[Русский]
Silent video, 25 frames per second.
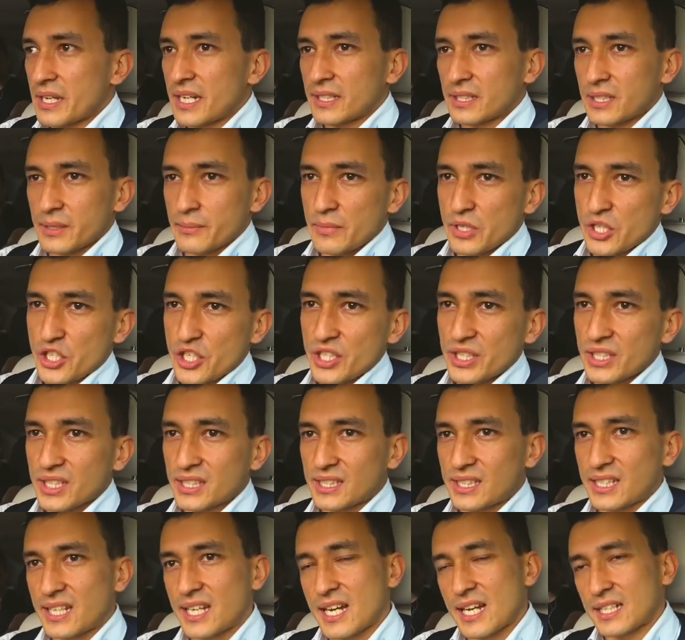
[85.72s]
– это машина
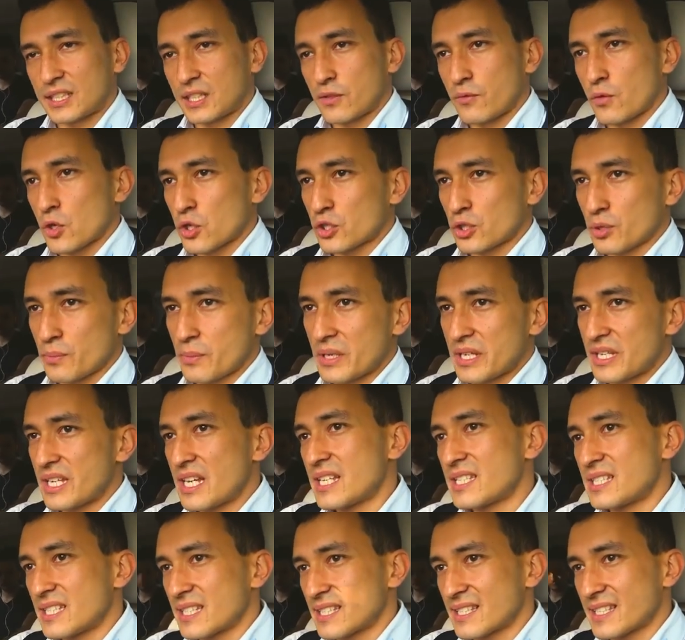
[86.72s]
для того, чтобы
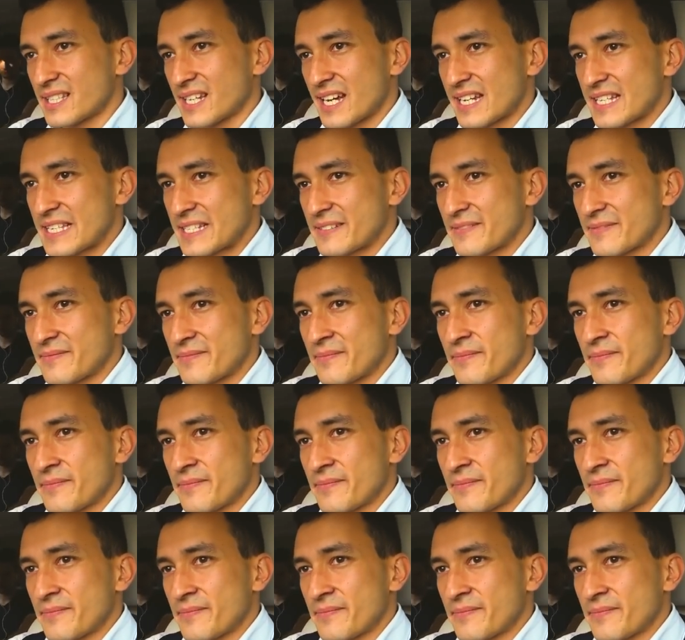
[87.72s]
ездить сзади.